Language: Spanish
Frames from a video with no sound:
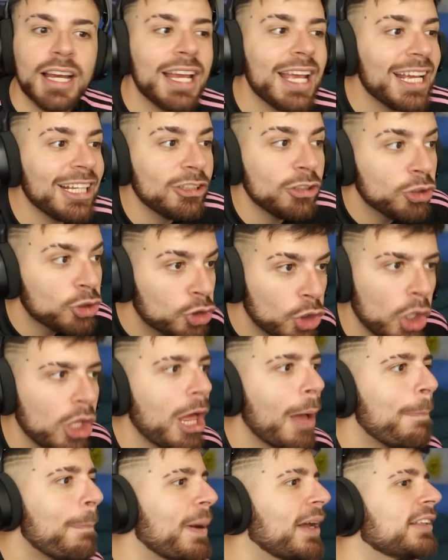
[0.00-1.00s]
en todas
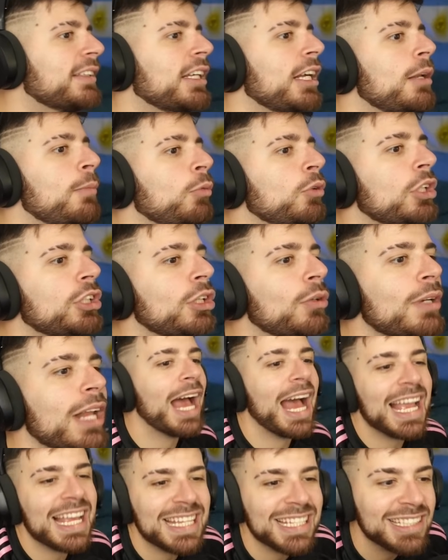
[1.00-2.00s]
partes del mundo, tienen una
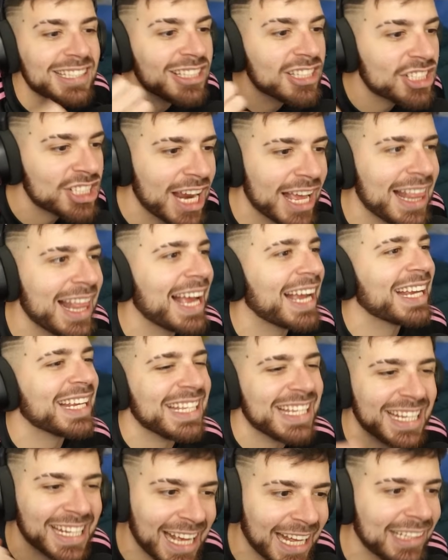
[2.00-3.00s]
hinchada
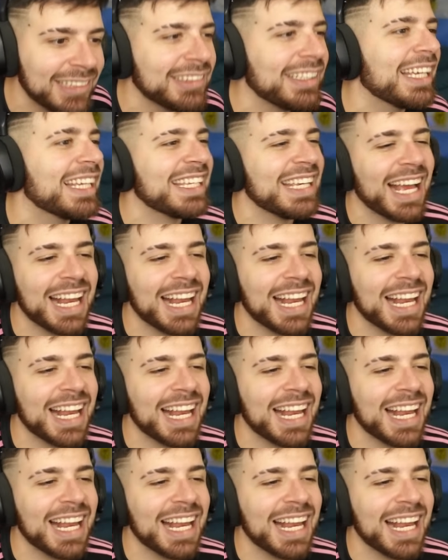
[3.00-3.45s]
gigante que